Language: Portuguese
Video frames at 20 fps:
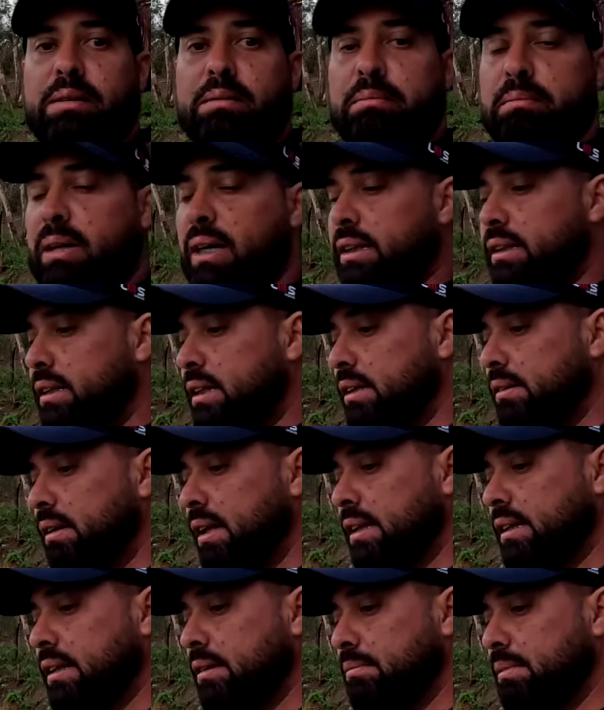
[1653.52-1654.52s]
bateu
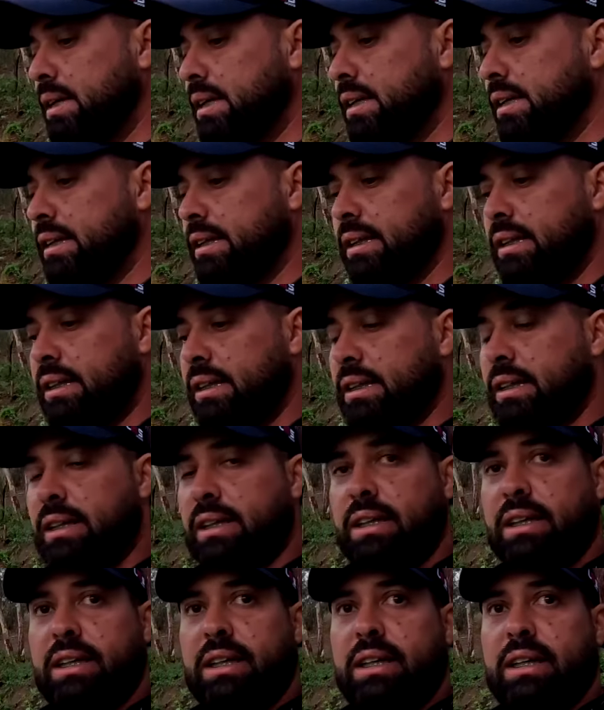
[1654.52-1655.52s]
lá também,
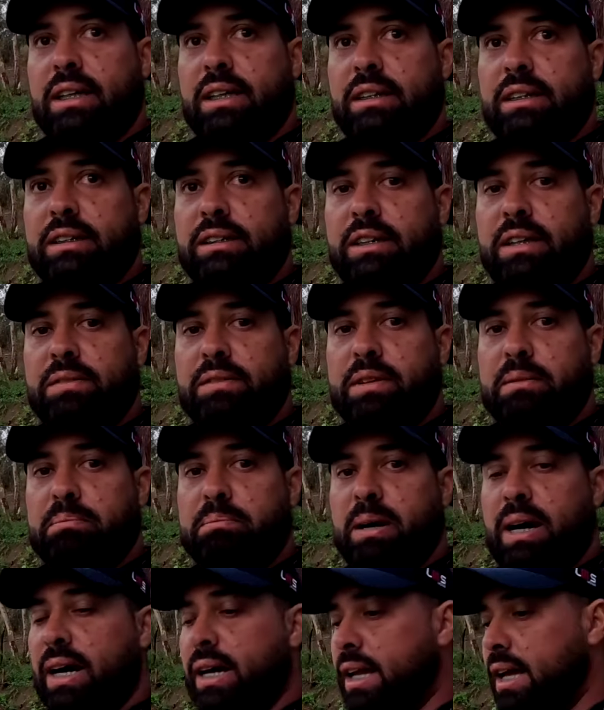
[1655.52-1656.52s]
a gente teve que
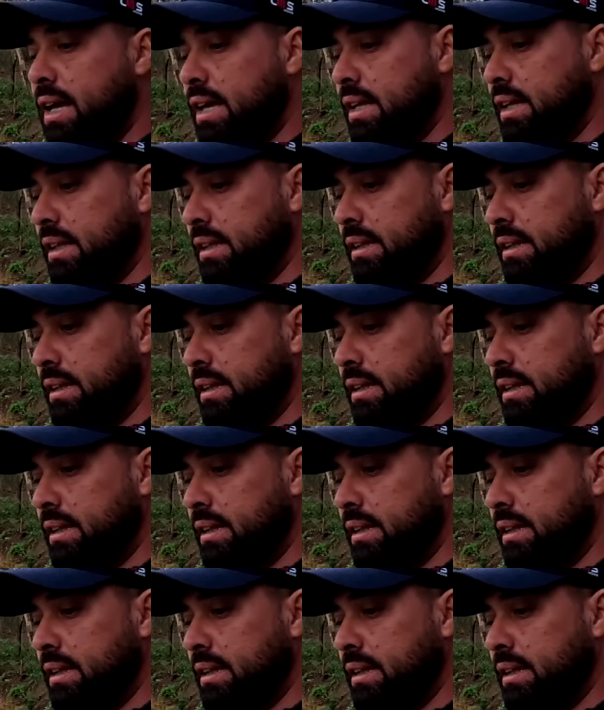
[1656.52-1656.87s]
parar.